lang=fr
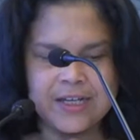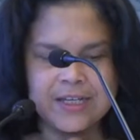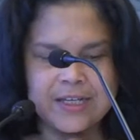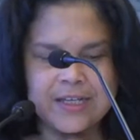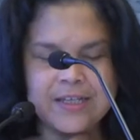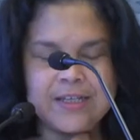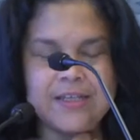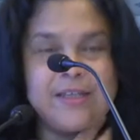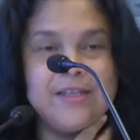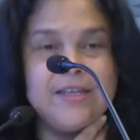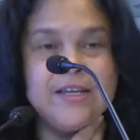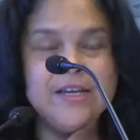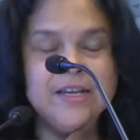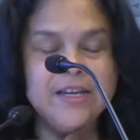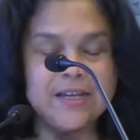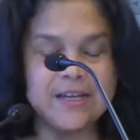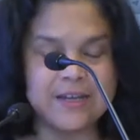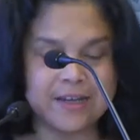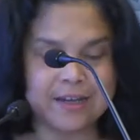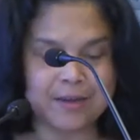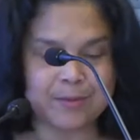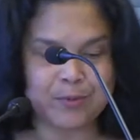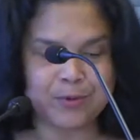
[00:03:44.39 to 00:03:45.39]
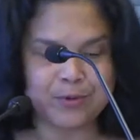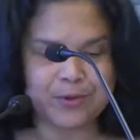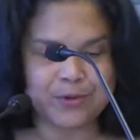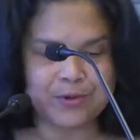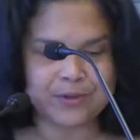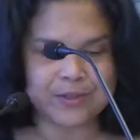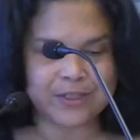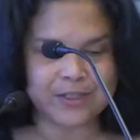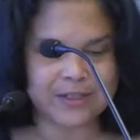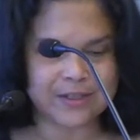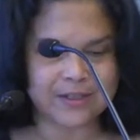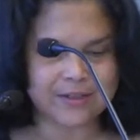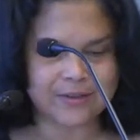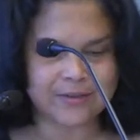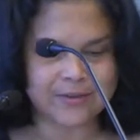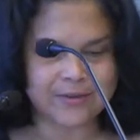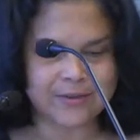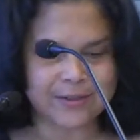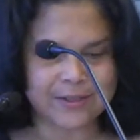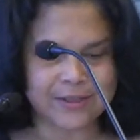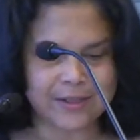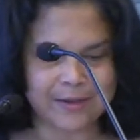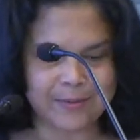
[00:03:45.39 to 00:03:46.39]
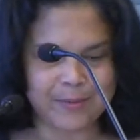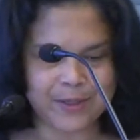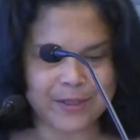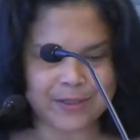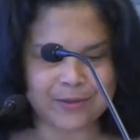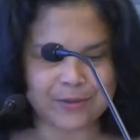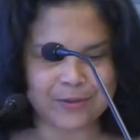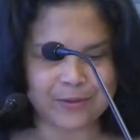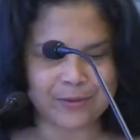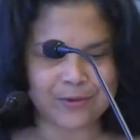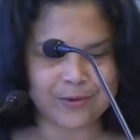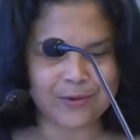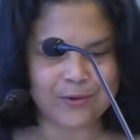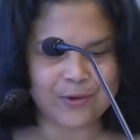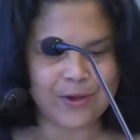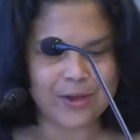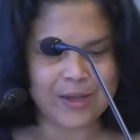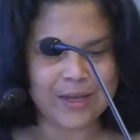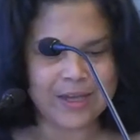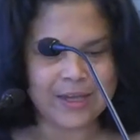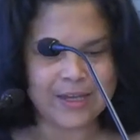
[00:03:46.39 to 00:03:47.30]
qui, dès il y a plus d'un siècle de ça, presque deux,